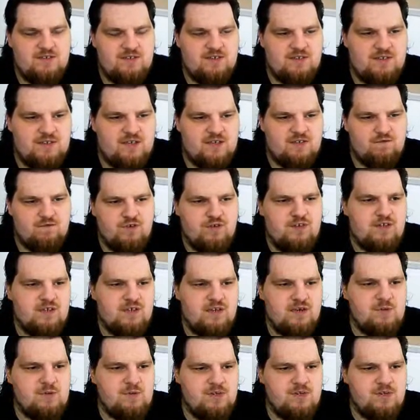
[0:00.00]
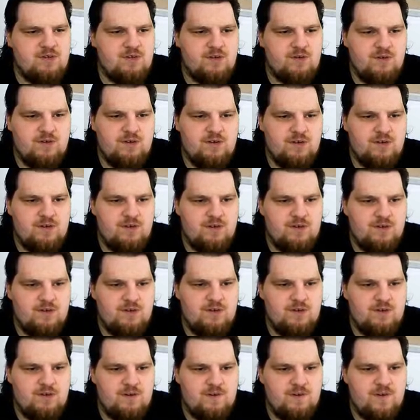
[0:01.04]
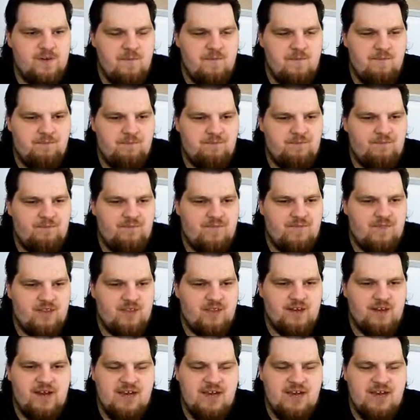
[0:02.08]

Das würde dann nämlich hinhauen. Dann